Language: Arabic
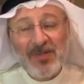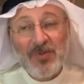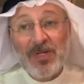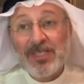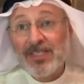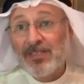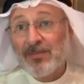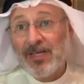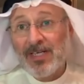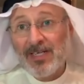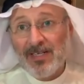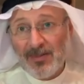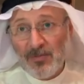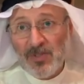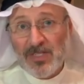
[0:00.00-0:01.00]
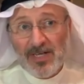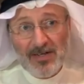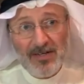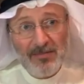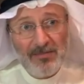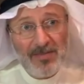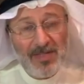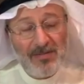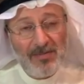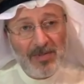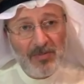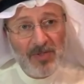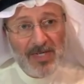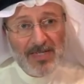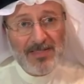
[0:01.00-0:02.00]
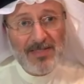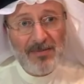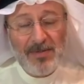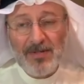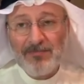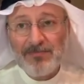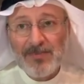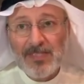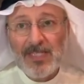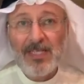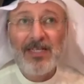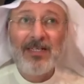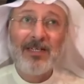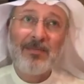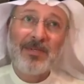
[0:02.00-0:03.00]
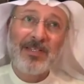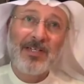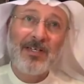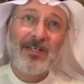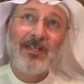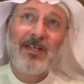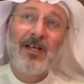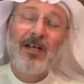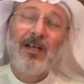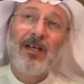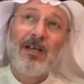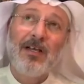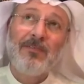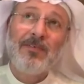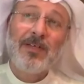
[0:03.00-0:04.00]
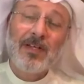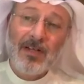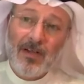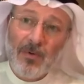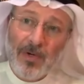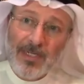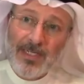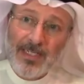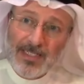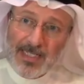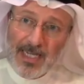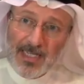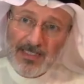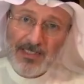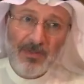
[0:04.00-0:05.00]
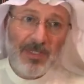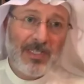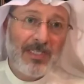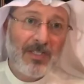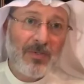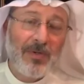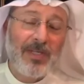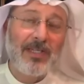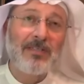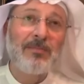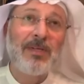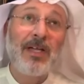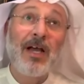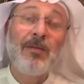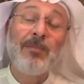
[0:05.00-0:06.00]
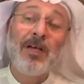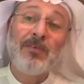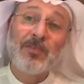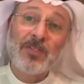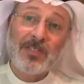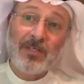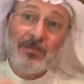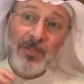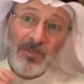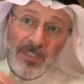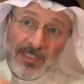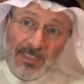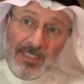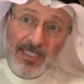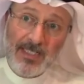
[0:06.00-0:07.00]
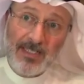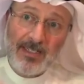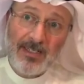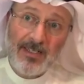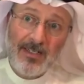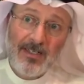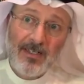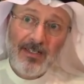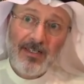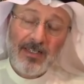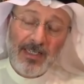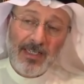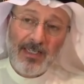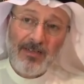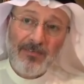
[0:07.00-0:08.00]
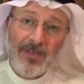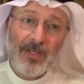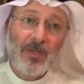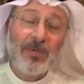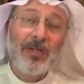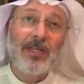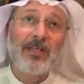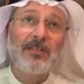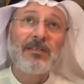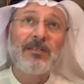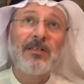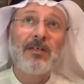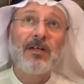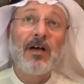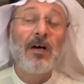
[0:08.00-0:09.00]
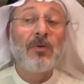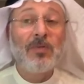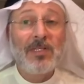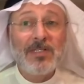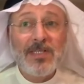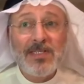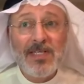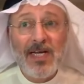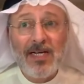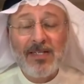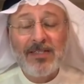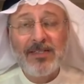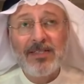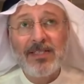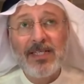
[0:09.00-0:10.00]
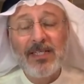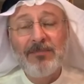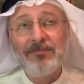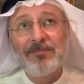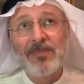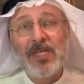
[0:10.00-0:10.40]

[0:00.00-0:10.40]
وهذا طبعا كله مجرم بالمناسبة يعني احنا مثلا آه، في القوانين داخل دولة الكويت من عام 1960 يعني في الكويت آه، قانون الجزاء عندنا